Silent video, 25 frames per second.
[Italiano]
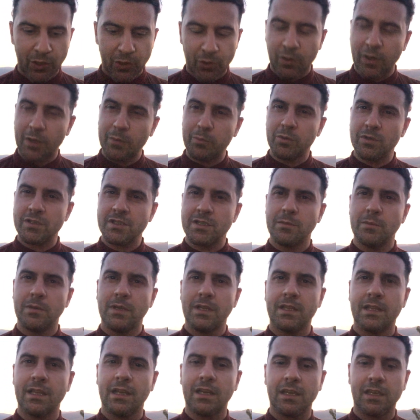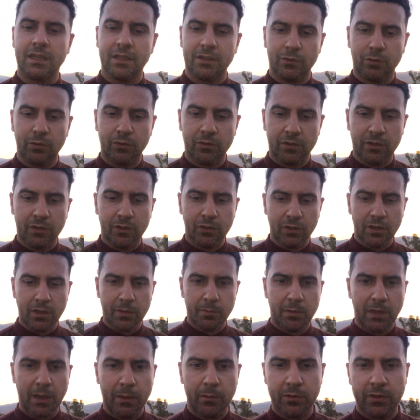con la possibilità che tutti noi
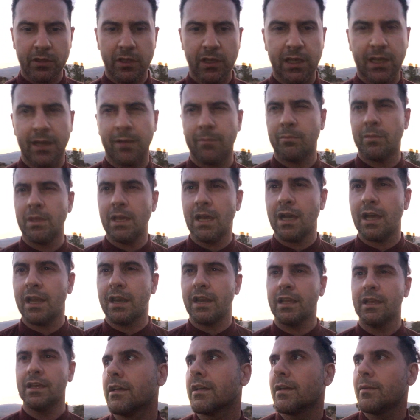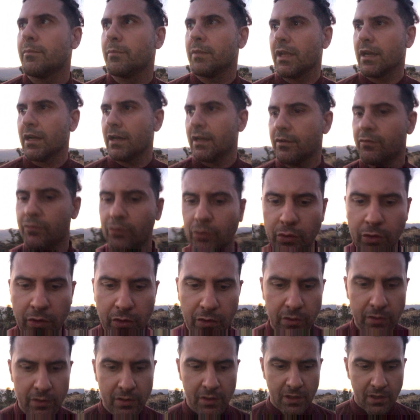abbiamo di cambiare, cambiare
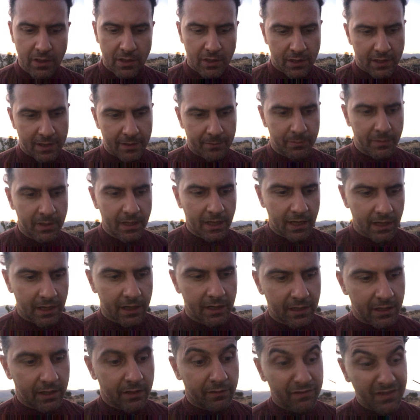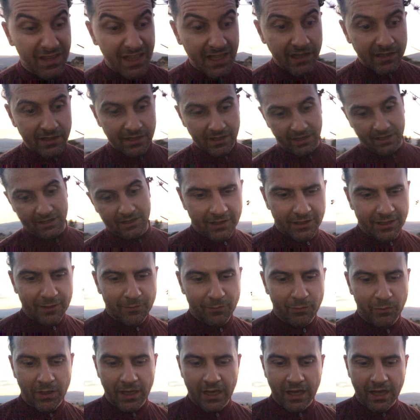lavoro, cambiare vita,
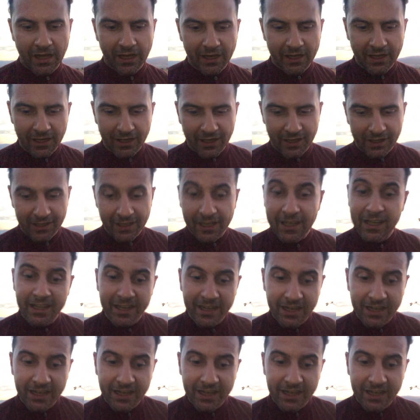cambiare nelle